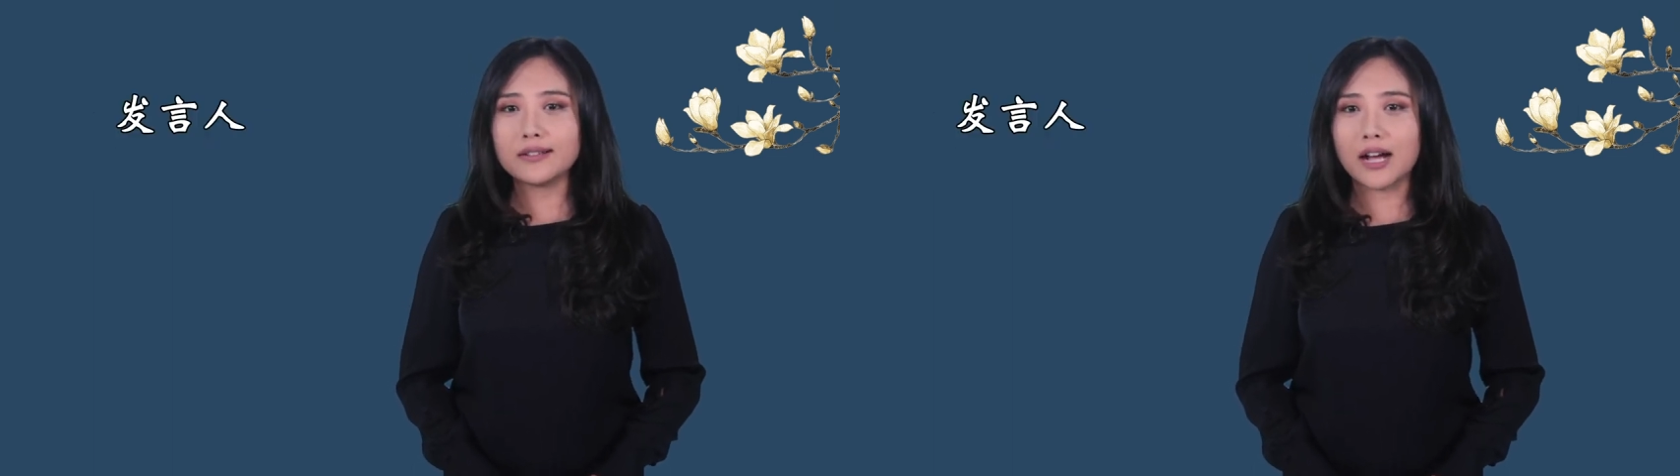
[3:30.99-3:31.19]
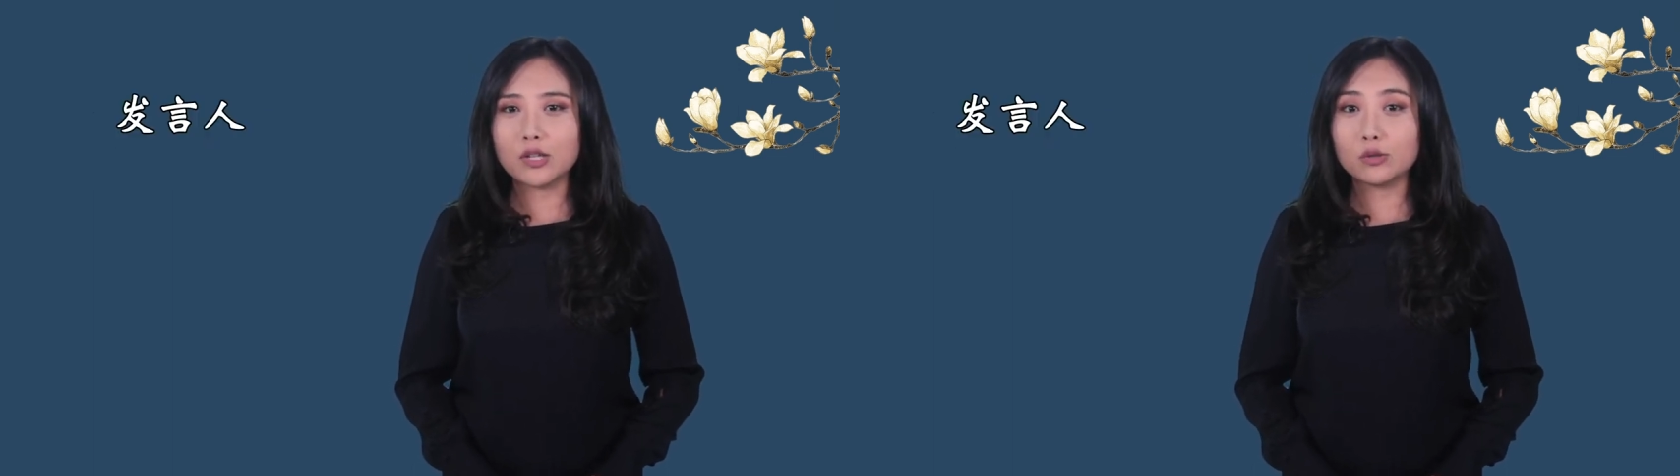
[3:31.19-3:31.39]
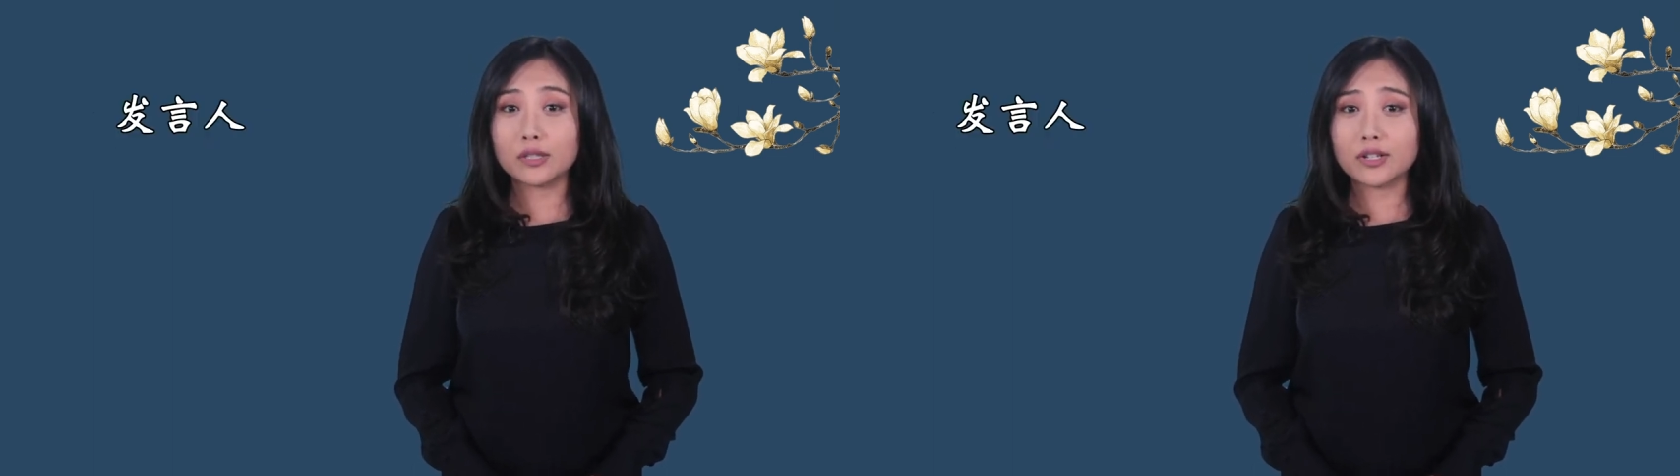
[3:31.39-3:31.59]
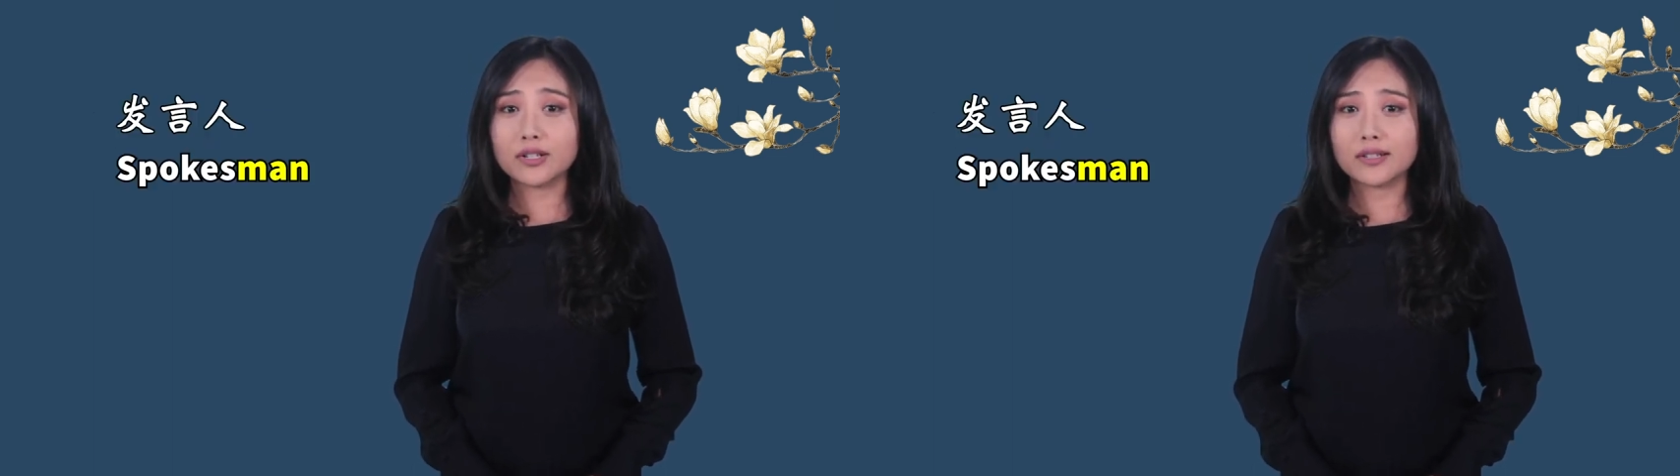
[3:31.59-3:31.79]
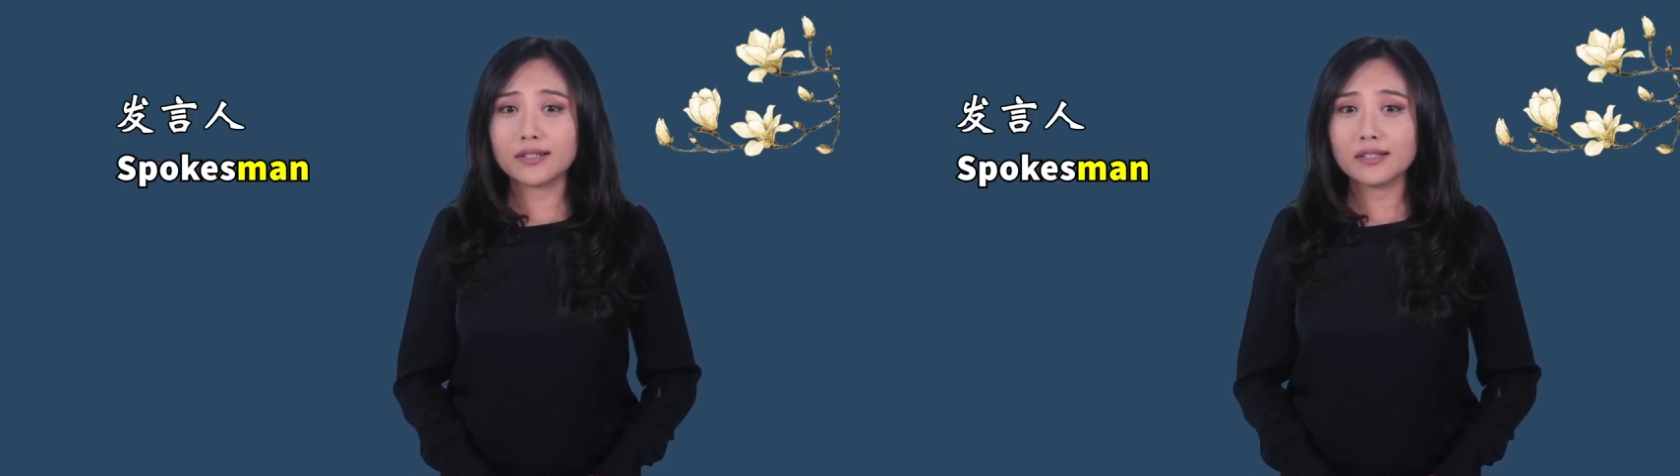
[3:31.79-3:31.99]
常用的
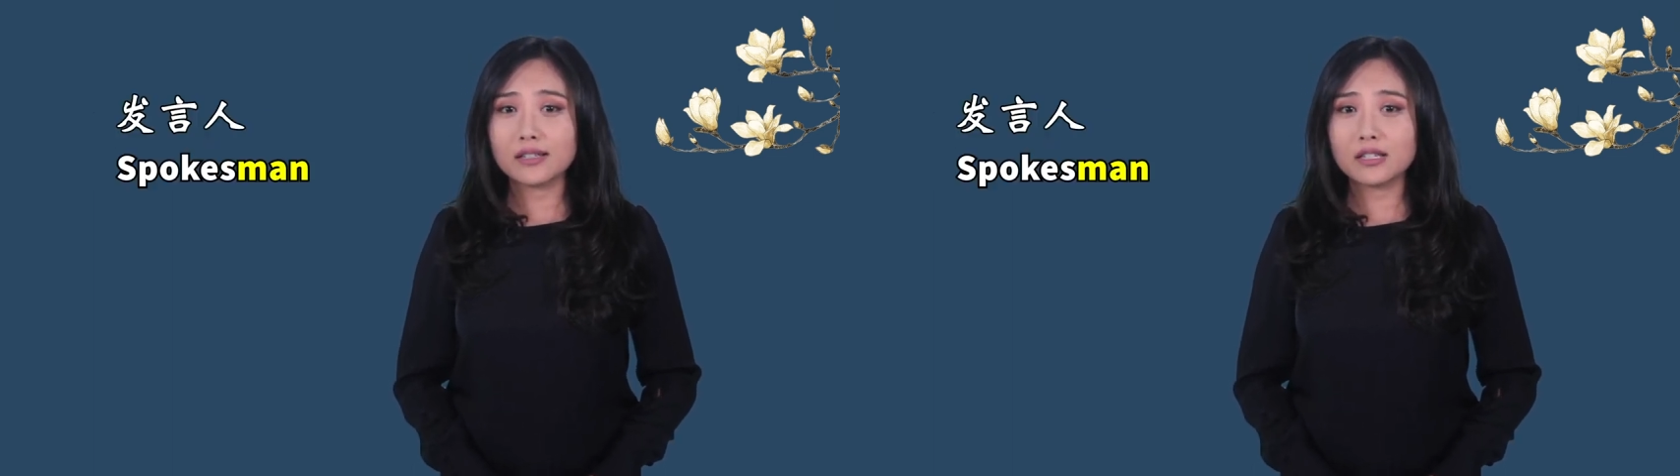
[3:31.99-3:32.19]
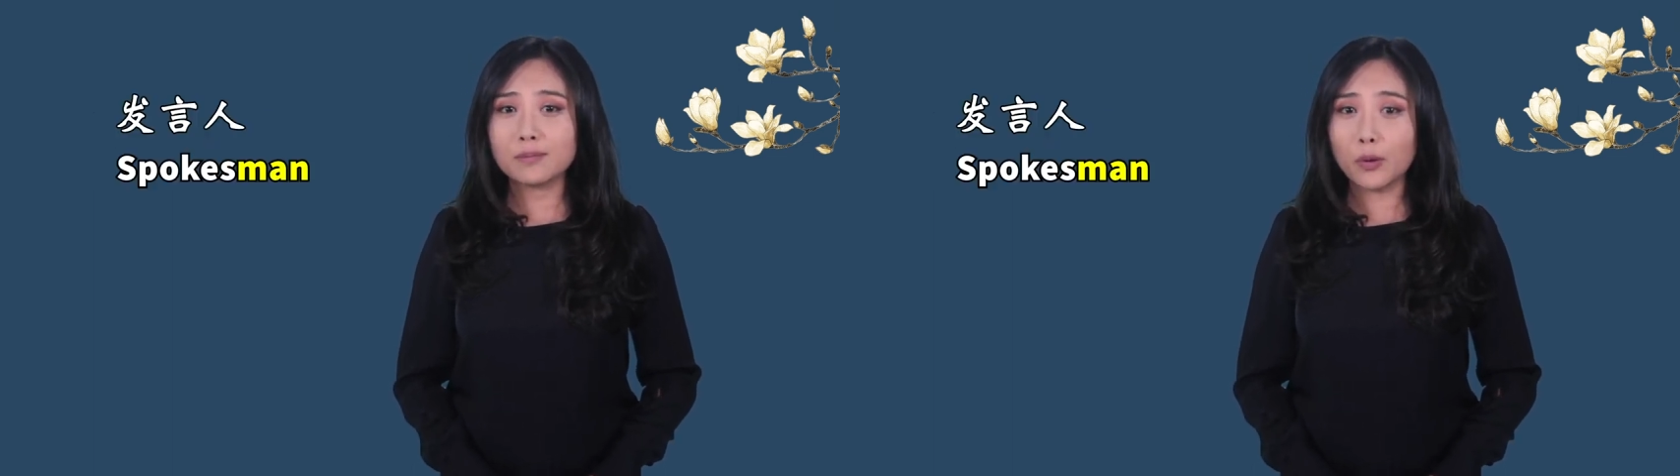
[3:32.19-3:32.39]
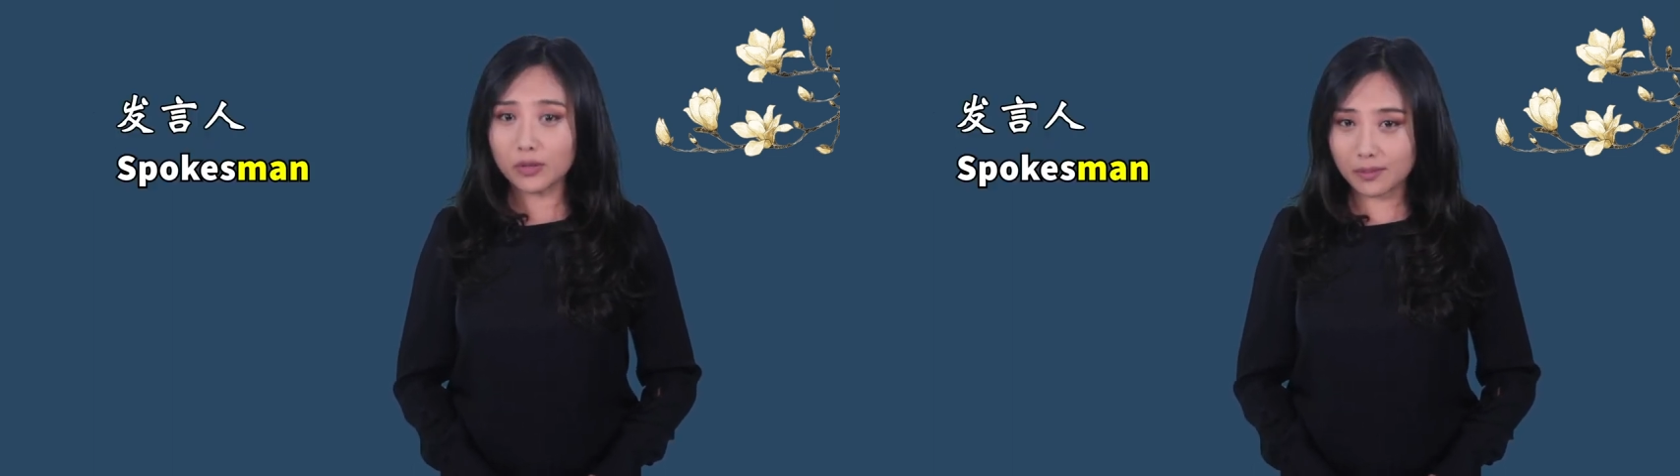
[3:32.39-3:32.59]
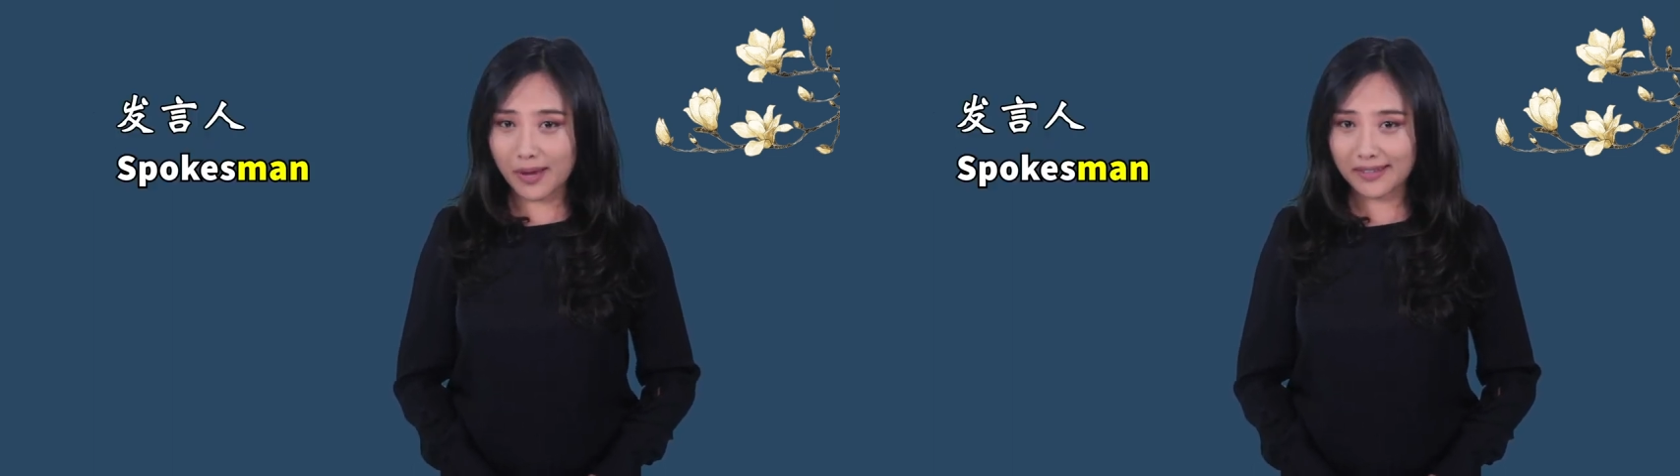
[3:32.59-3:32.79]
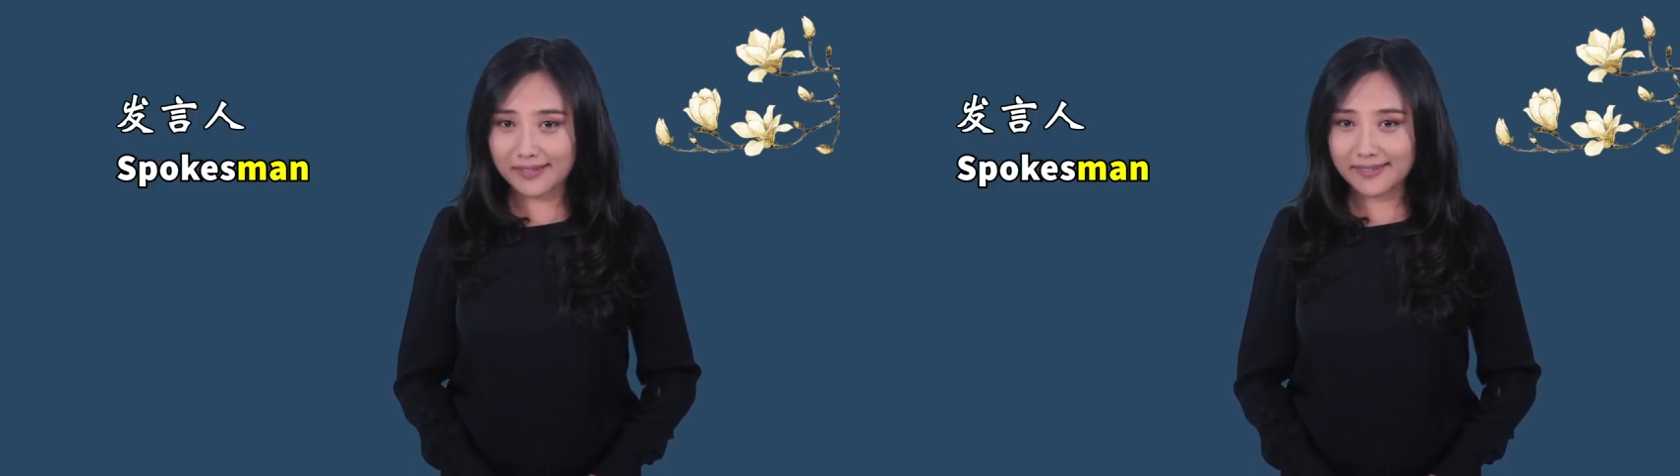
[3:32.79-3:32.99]
是 spokesman，